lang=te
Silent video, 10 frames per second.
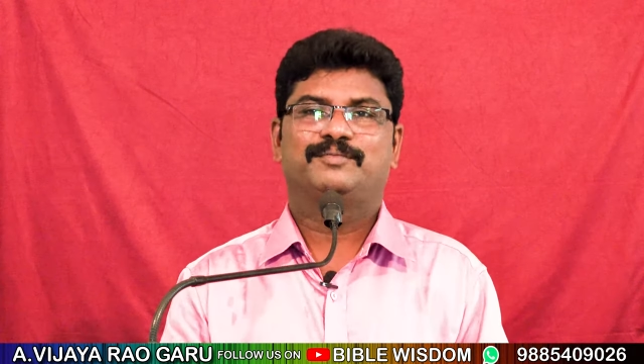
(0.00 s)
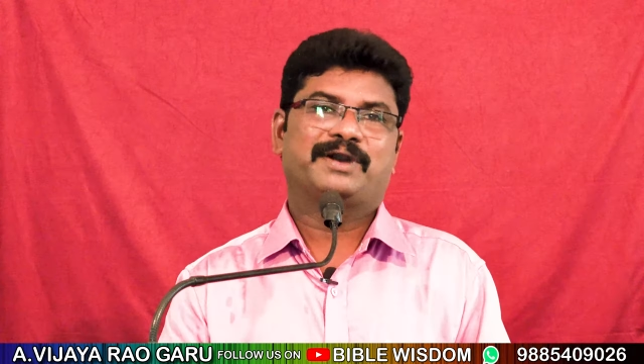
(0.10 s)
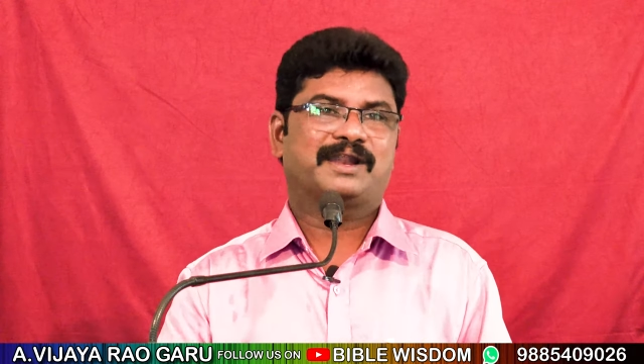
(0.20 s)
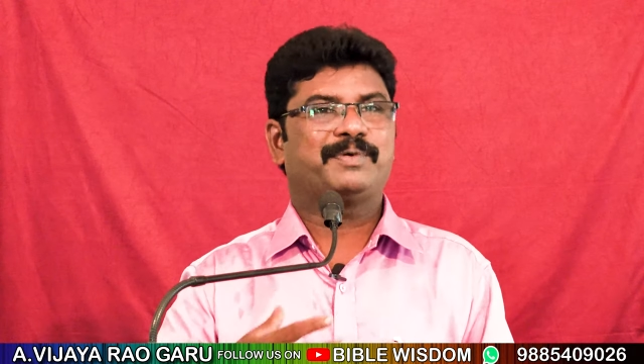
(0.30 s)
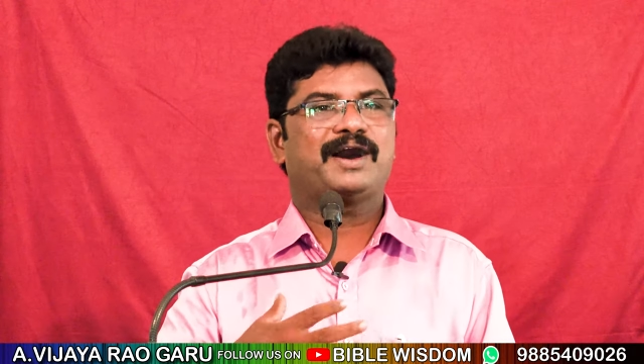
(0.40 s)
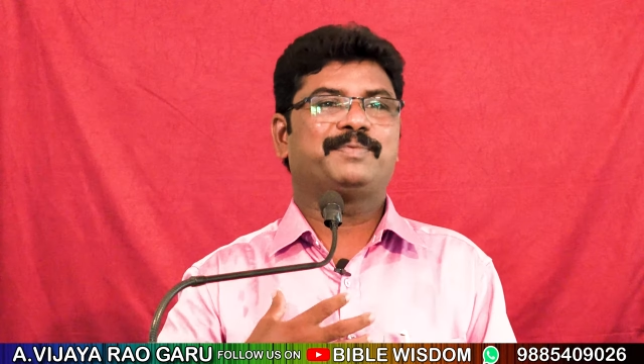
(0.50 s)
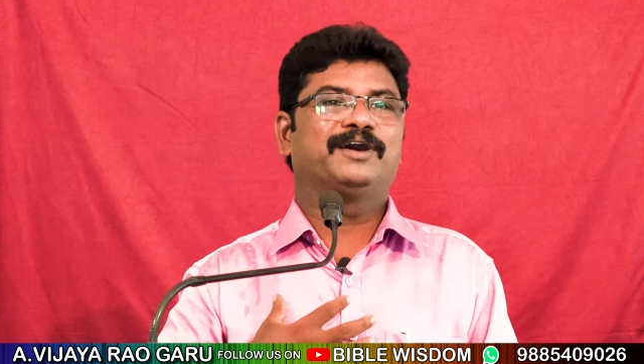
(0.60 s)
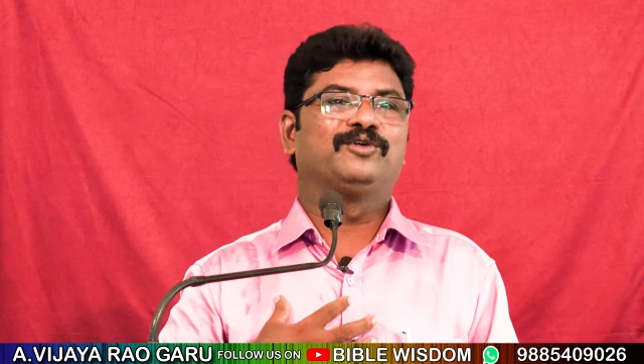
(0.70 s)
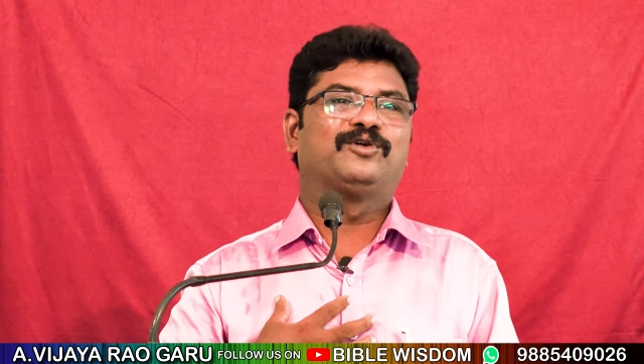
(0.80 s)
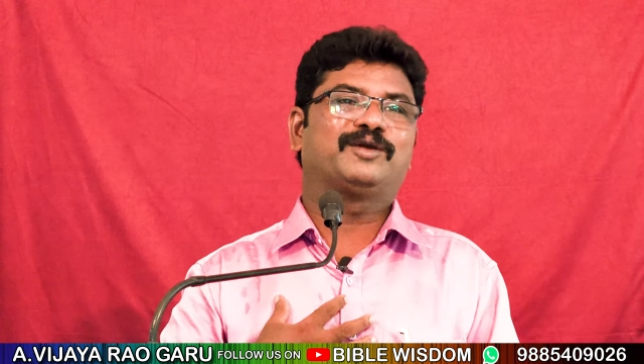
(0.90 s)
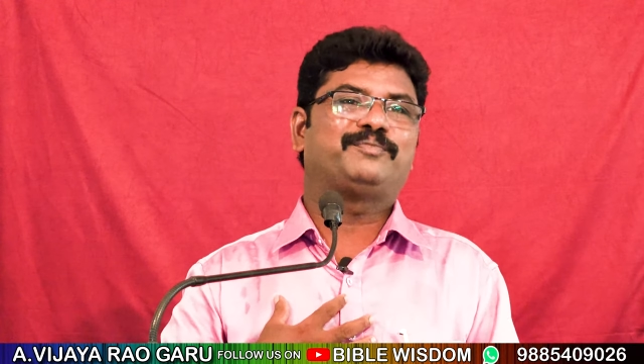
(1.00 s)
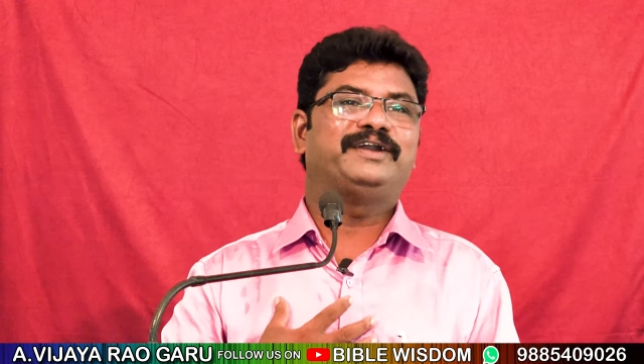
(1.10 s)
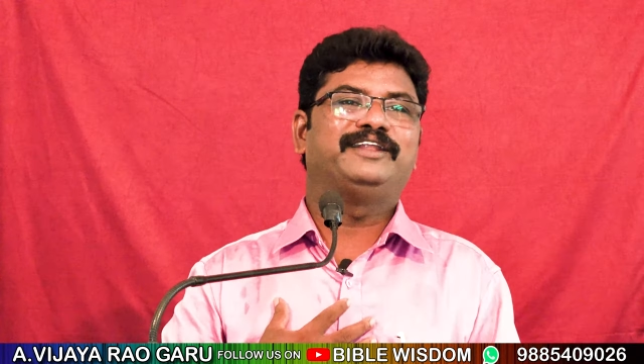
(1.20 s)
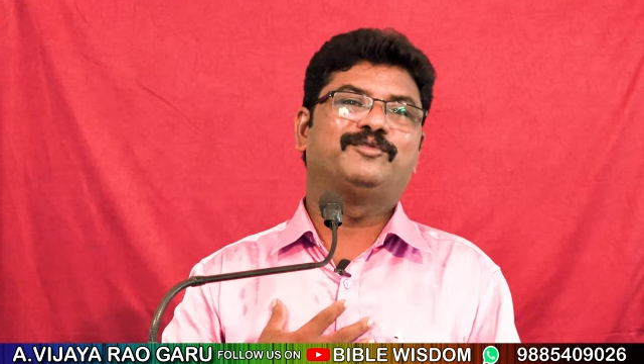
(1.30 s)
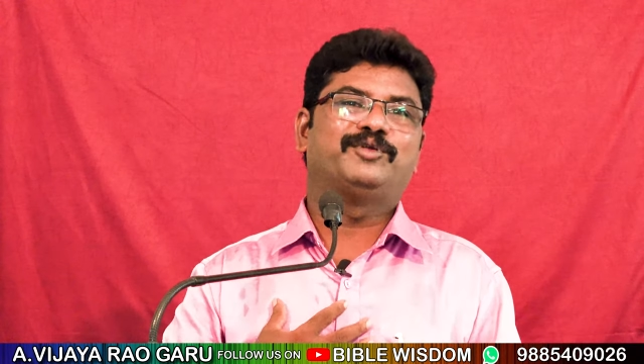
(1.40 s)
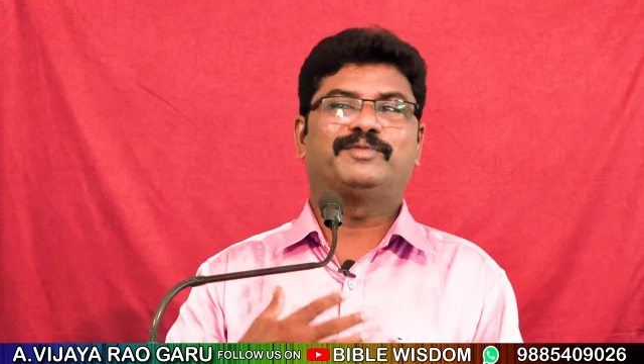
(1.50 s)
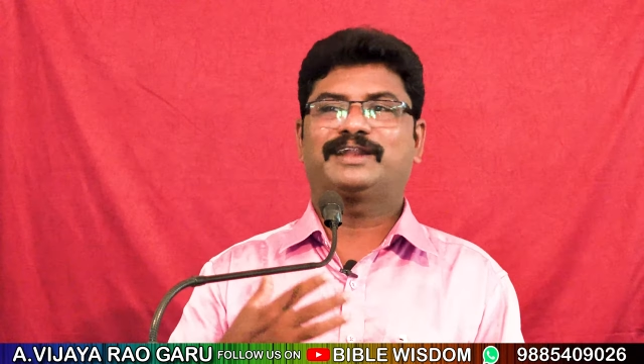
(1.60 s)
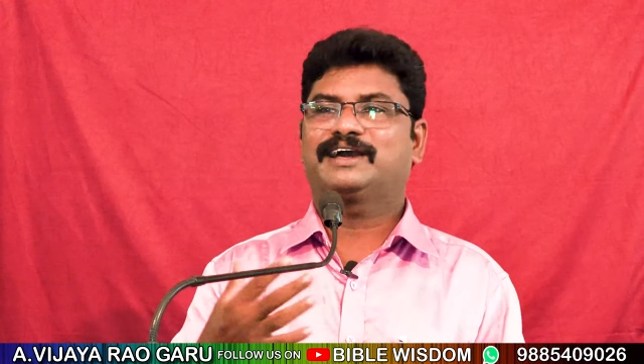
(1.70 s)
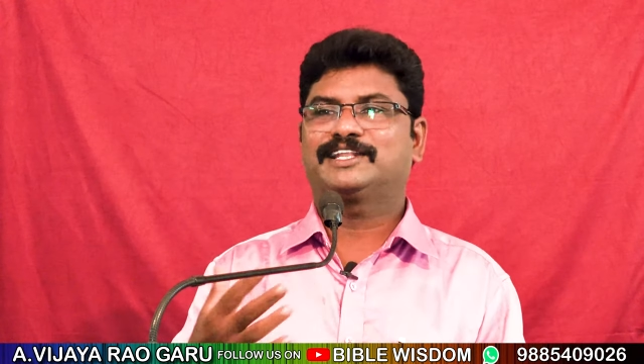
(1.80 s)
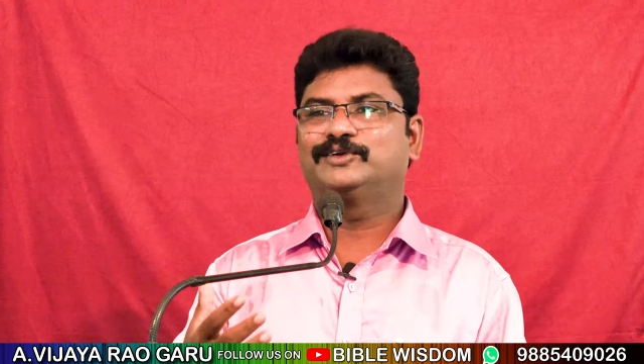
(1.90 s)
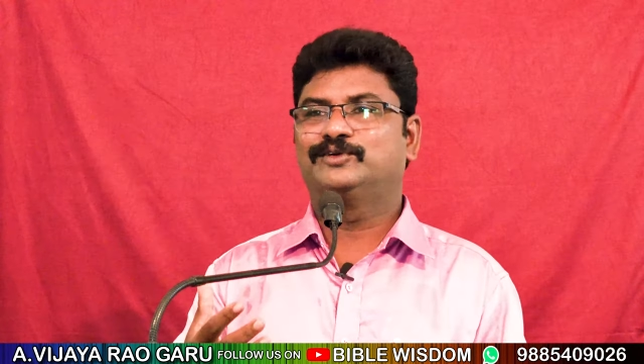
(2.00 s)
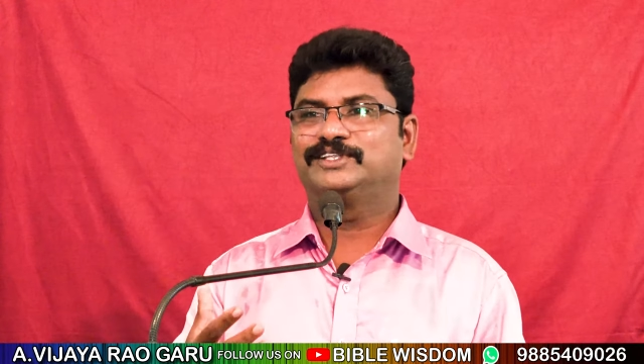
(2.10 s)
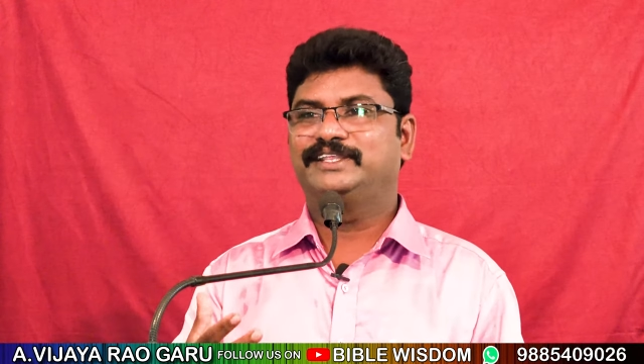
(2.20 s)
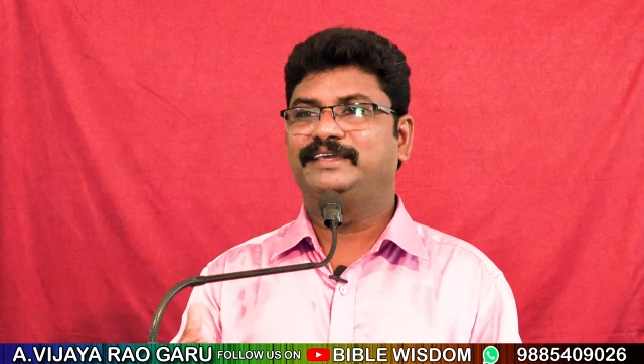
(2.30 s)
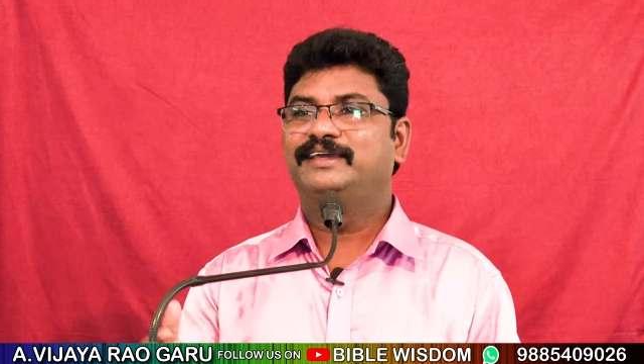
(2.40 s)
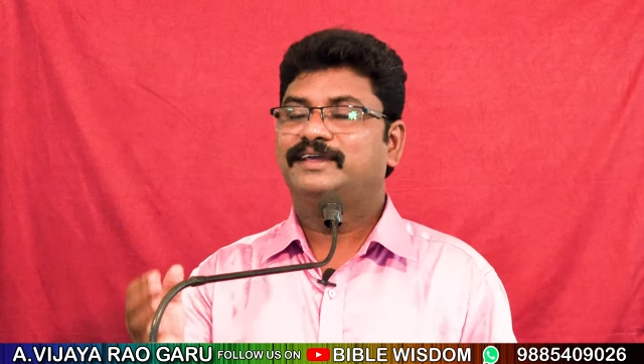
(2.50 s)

మన పాపాలు కూడా పండినప్పుడు మనకు అర్థమవుతుంది